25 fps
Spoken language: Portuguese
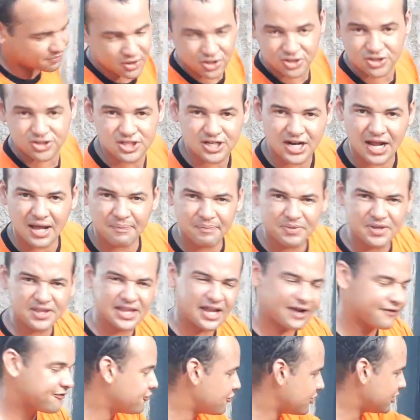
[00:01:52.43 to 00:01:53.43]
pode tirar,
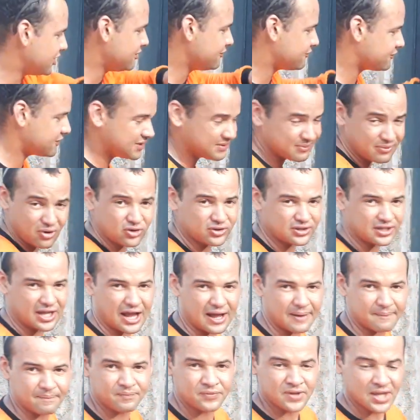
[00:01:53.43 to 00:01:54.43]
pintar fora e vir e
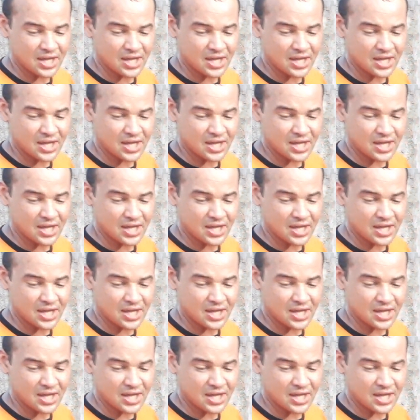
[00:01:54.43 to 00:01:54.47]
montar.